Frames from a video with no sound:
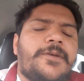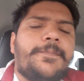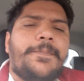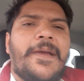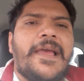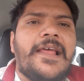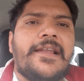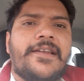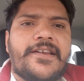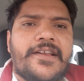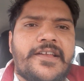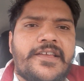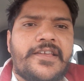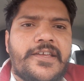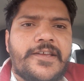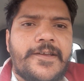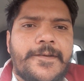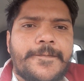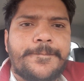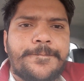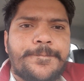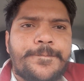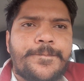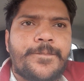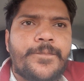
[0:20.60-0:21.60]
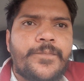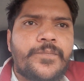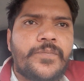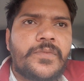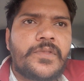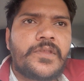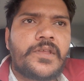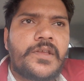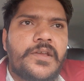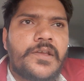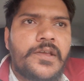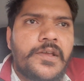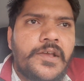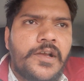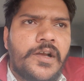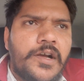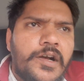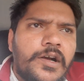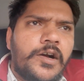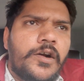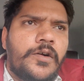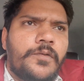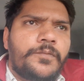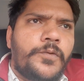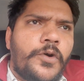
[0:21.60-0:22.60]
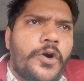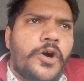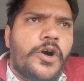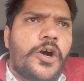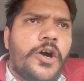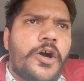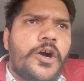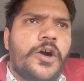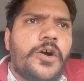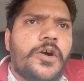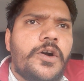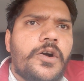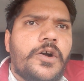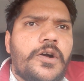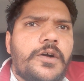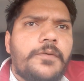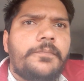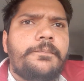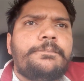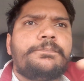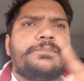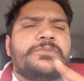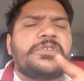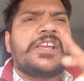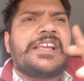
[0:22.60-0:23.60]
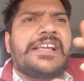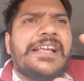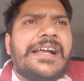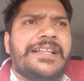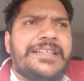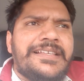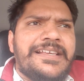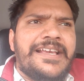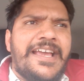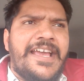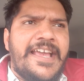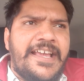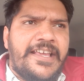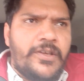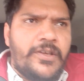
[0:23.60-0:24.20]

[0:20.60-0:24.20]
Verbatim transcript: से फैल रही है वो दिक्कत यह है